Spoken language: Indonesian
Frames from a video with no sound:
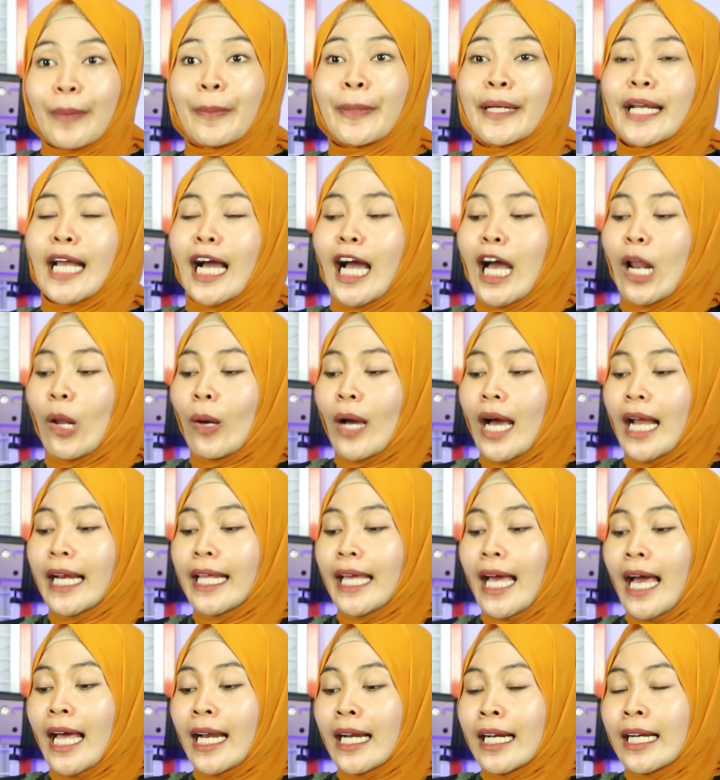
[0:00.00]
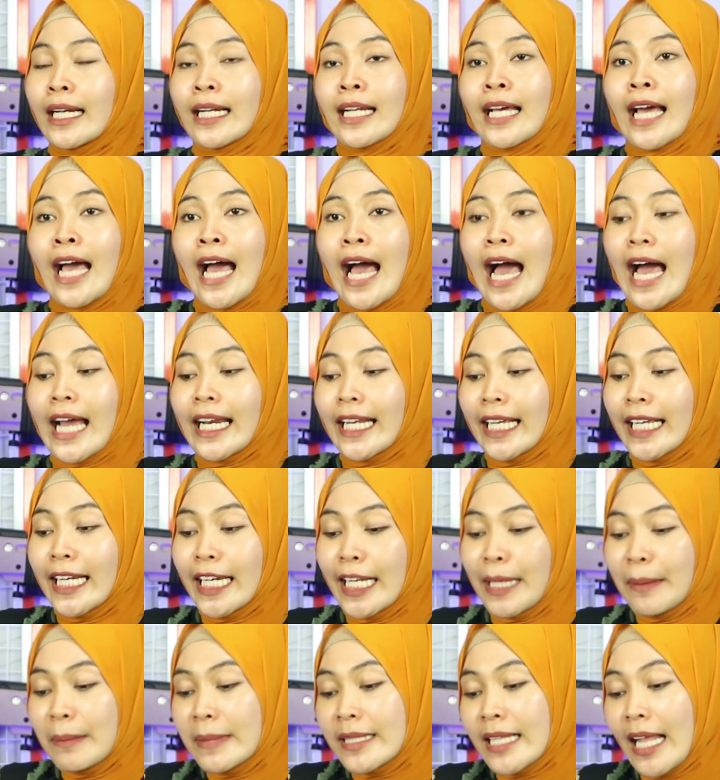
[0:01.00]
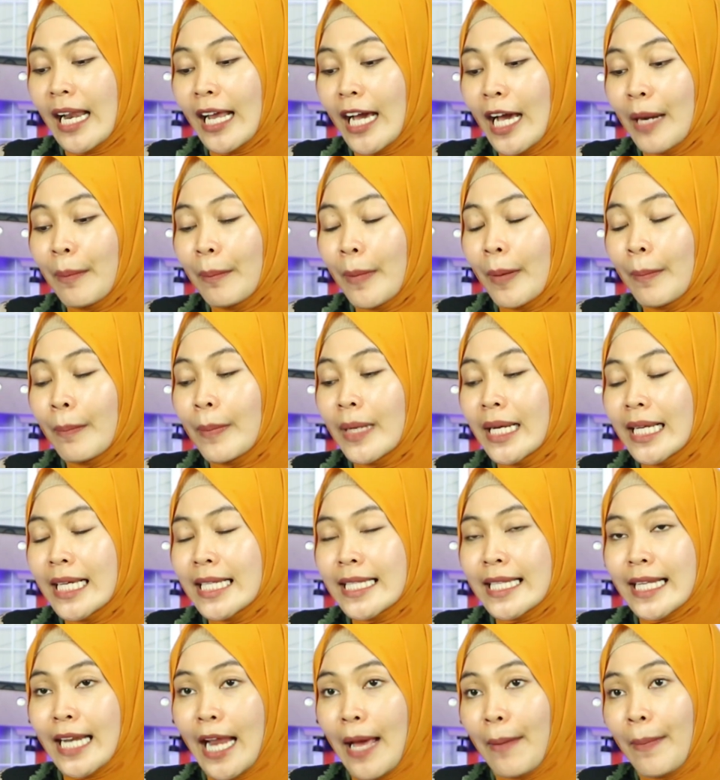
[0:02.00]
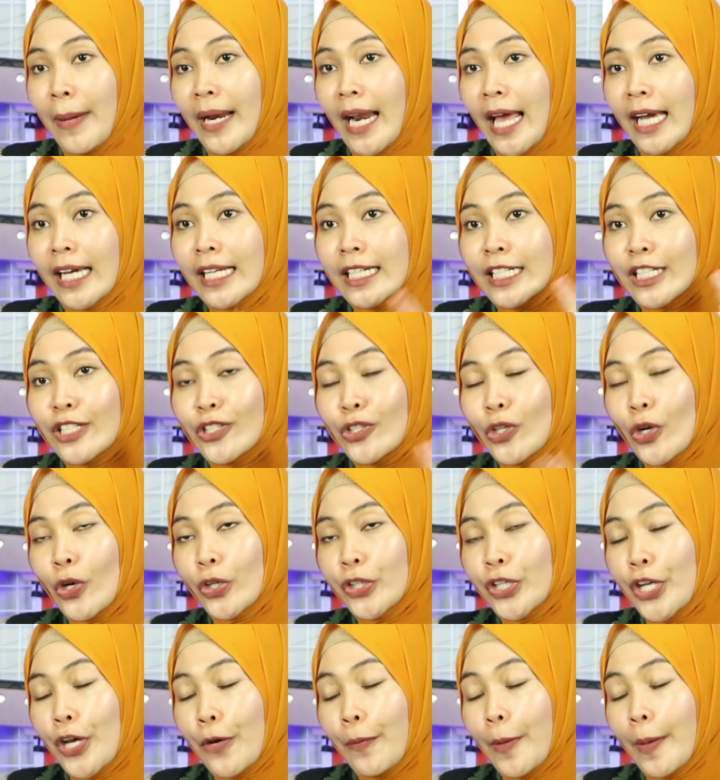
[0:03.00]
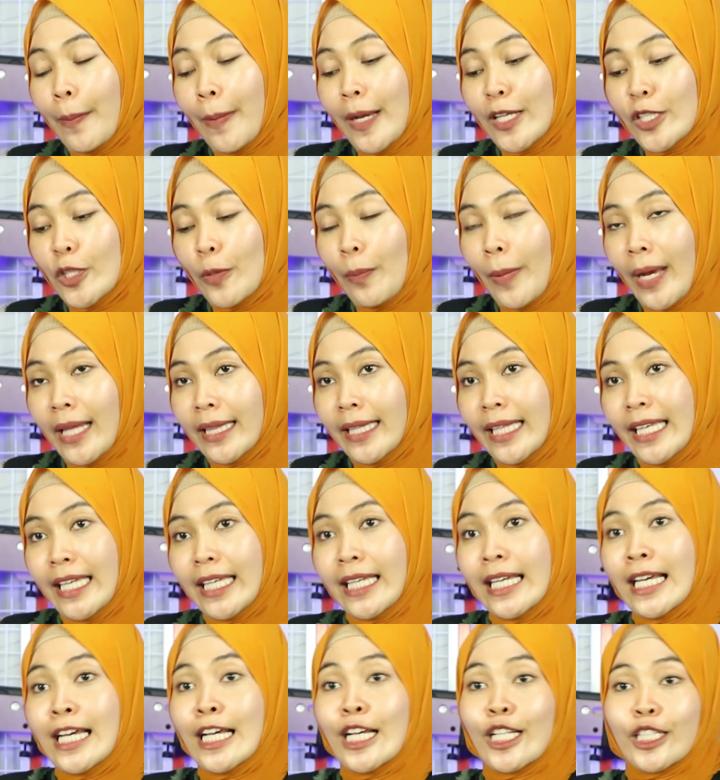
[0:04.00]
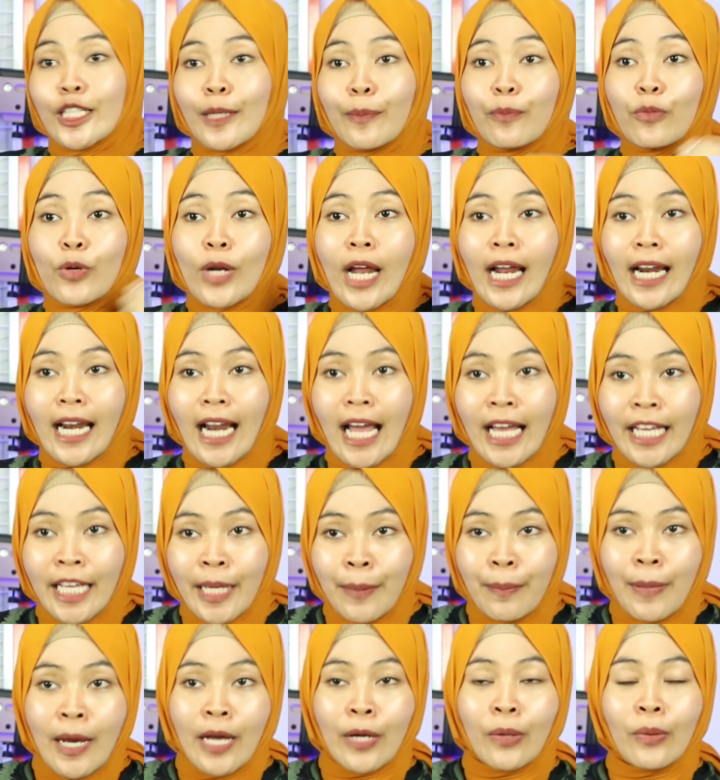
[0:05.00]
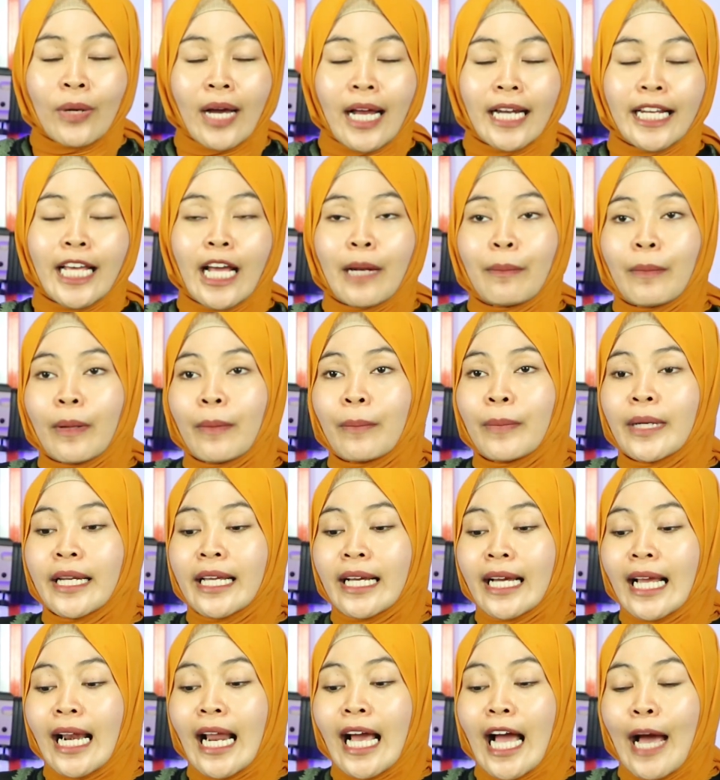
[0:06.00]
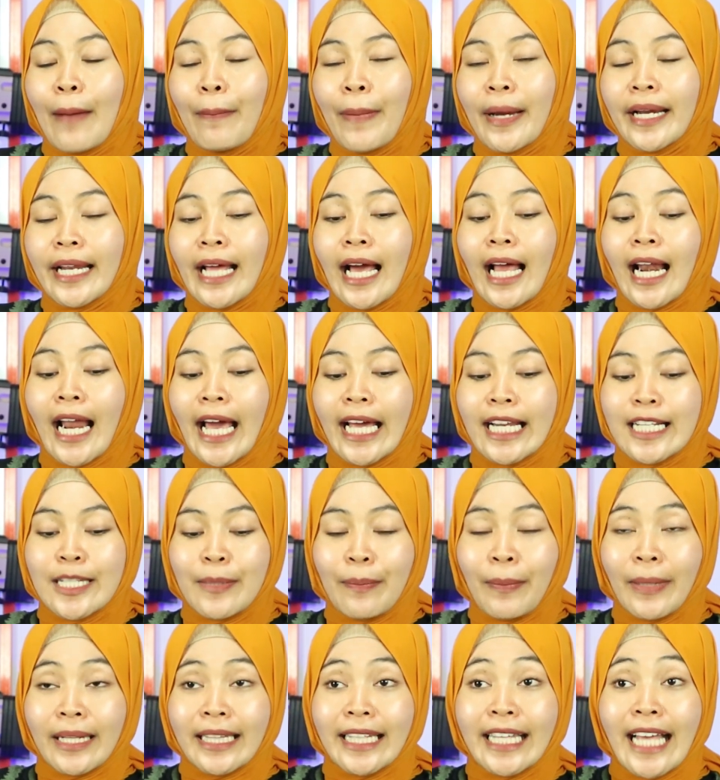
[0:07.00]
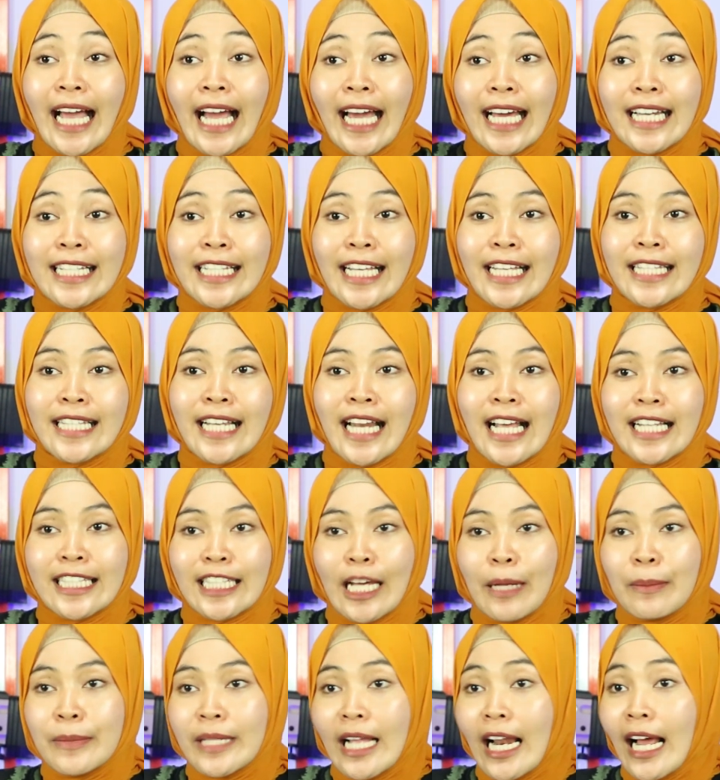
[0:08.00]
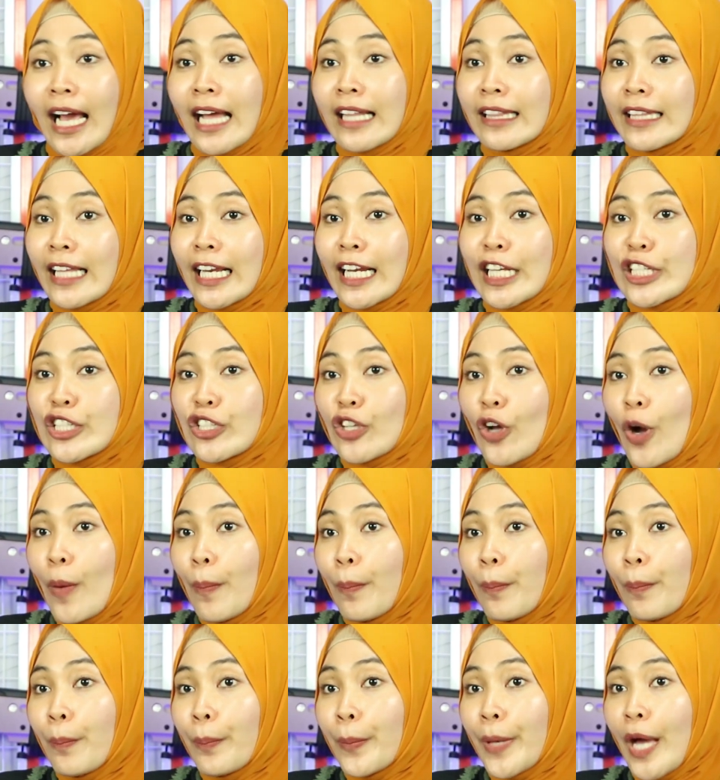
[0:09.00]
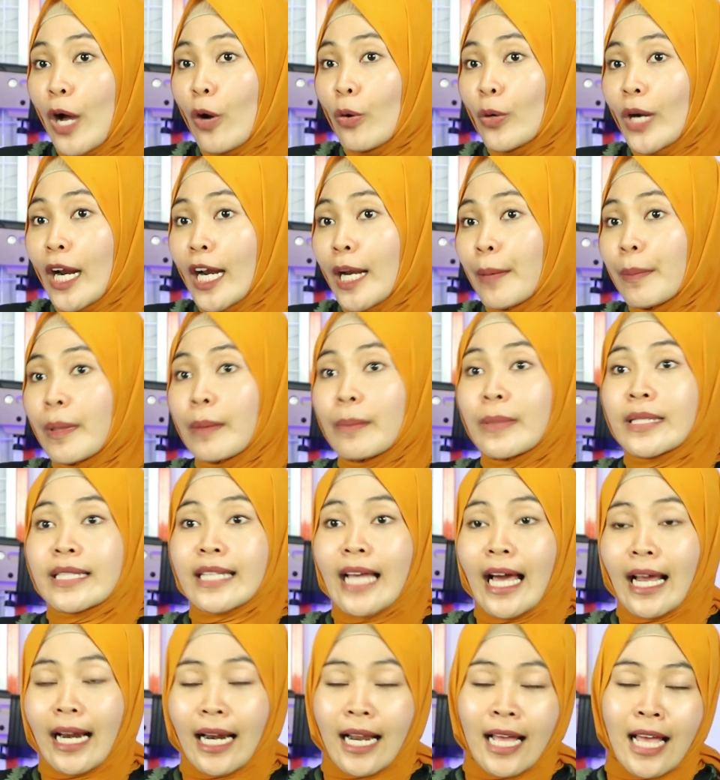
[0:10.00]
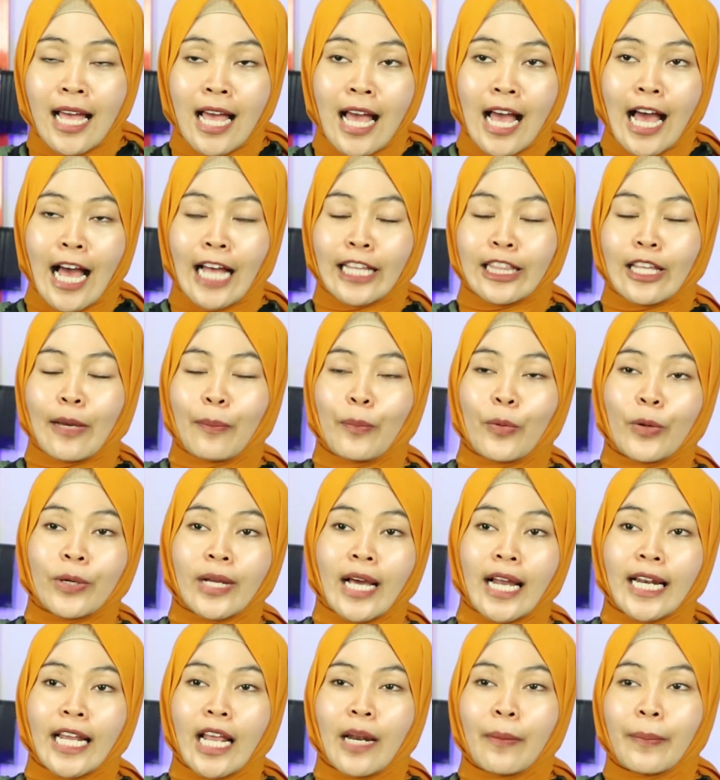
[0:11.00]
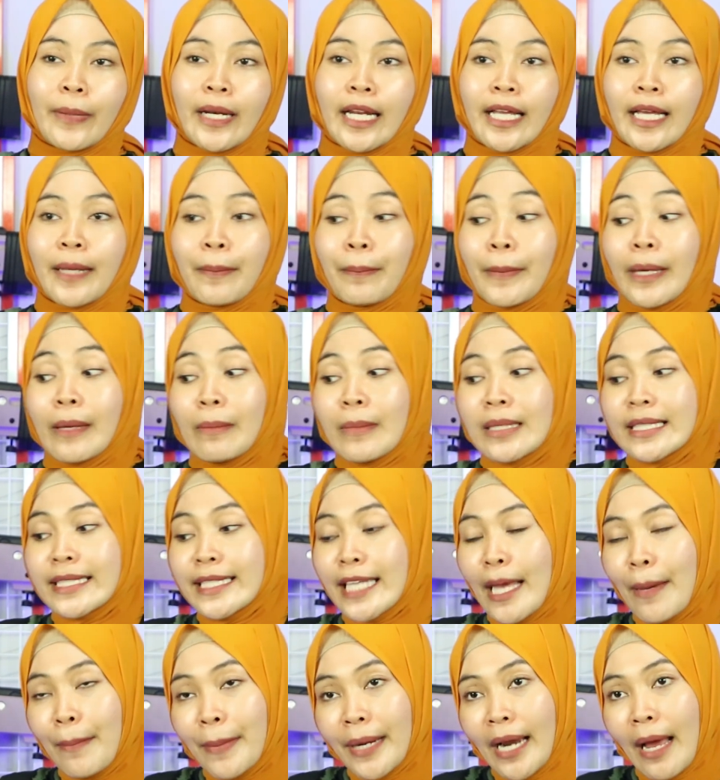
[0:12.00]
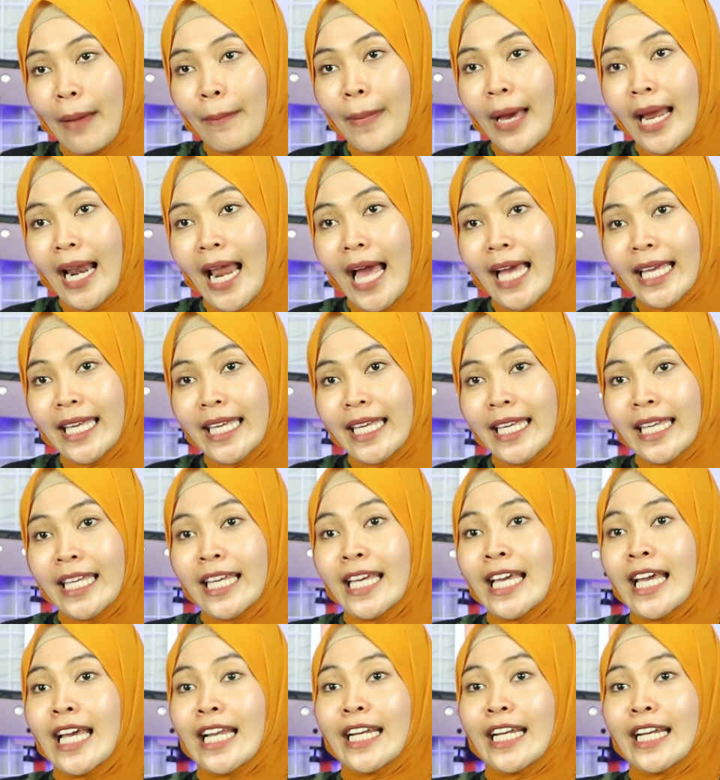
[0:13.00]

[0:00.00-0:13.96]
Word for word: Berbeda kalau kalian hari ini misalkan membeli senapan angin gejluk DWP Pasopati, sebulan lagi baru kalian membeli kelengkapan yang lain seperti yang akan saya jelaskan, misalkan teleskop yang kurang lebih besar, ataupun kalian pilih mimisnya menambah lagi.